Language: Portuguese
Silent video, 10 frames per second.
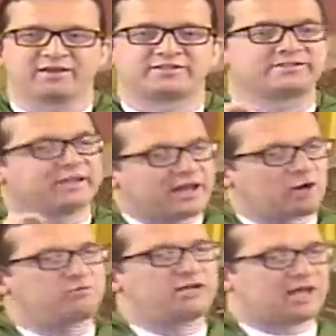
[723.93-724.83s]
será
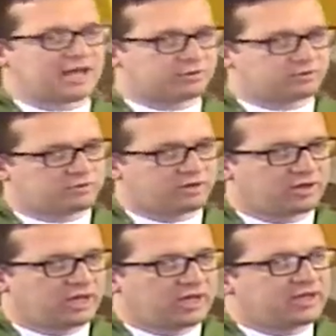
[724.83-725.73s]
humilhado,
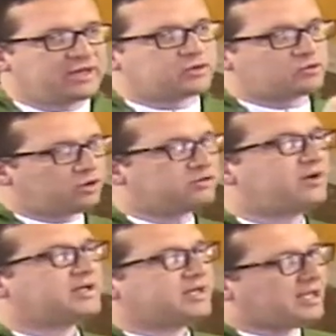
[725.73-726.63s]
e todo
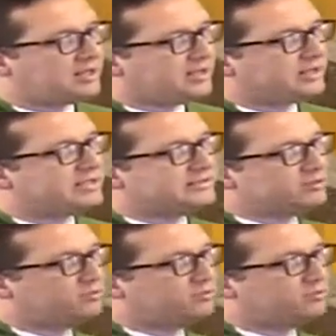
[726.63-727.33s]
aquele que se